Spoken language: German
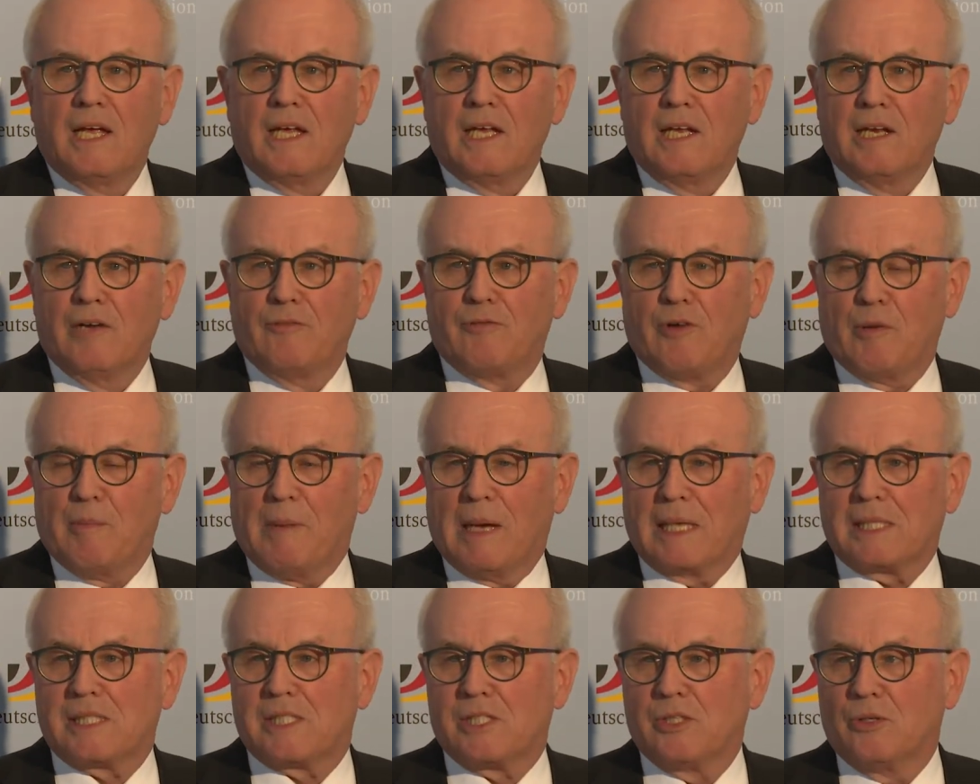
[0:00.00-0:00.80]

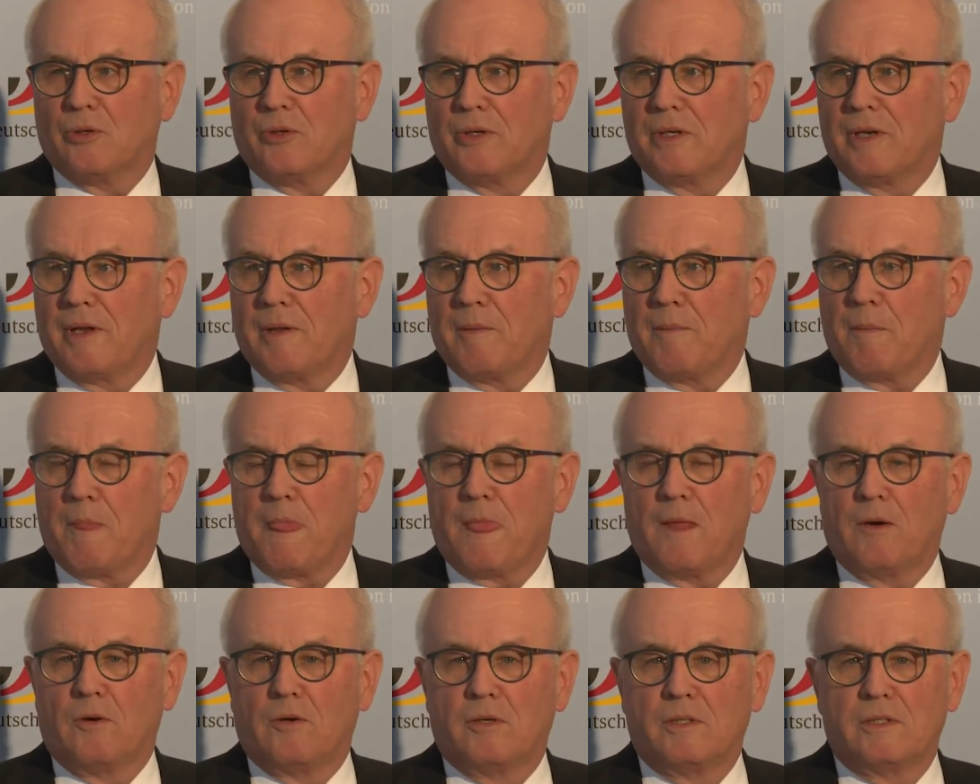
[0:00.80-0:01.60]

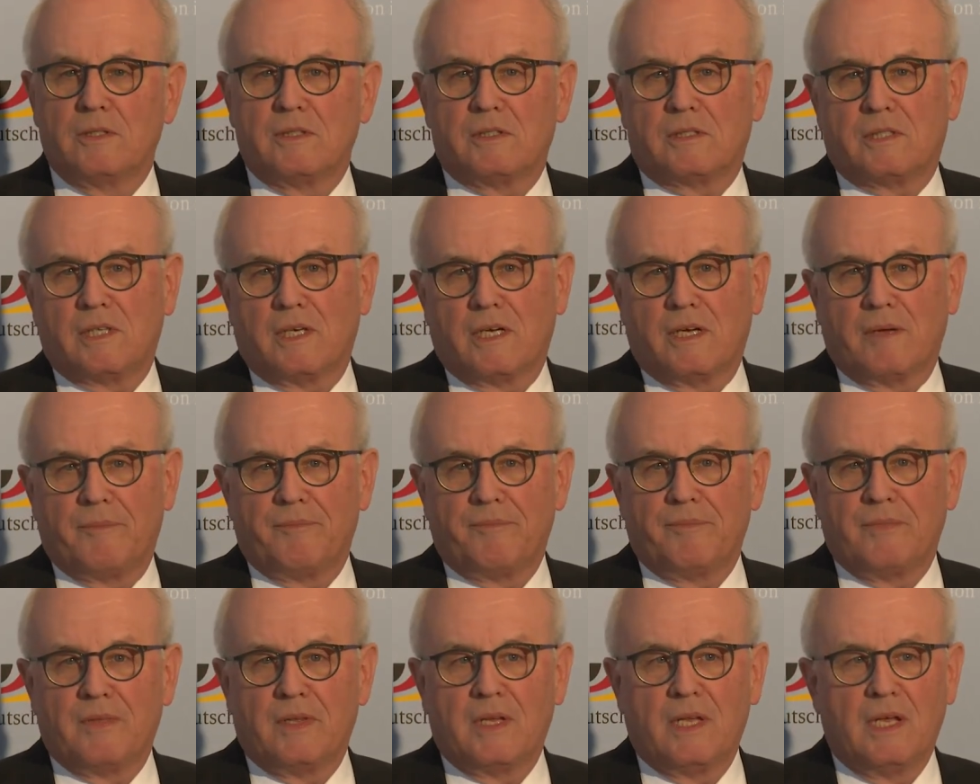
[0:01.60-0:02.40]
Informationen und
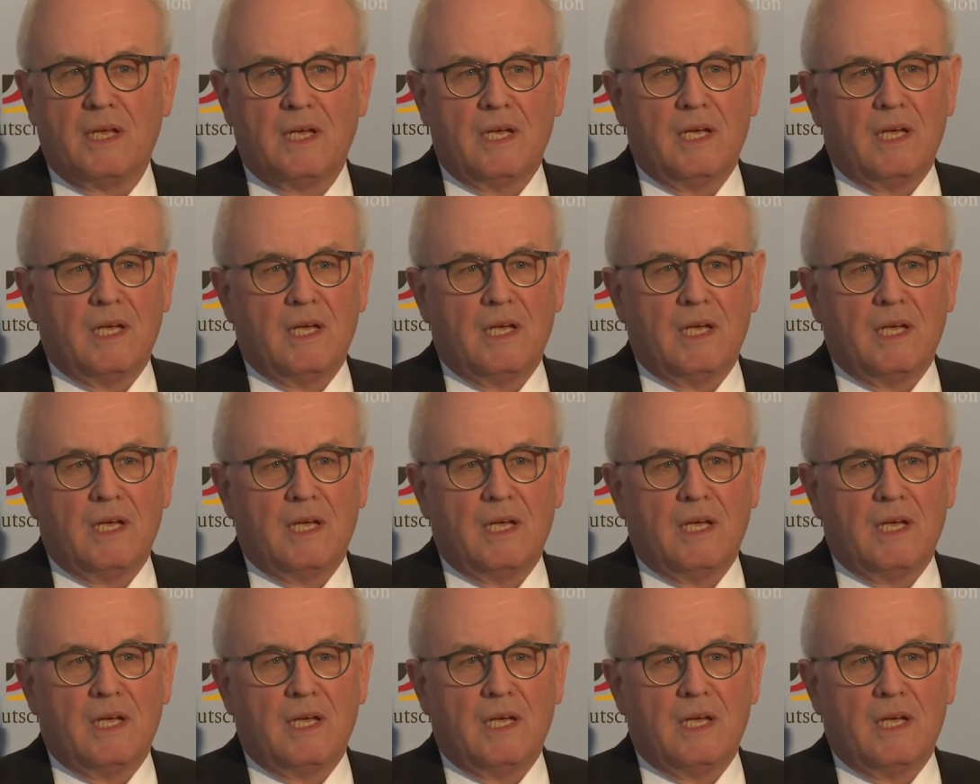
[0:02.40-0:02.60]
ähm,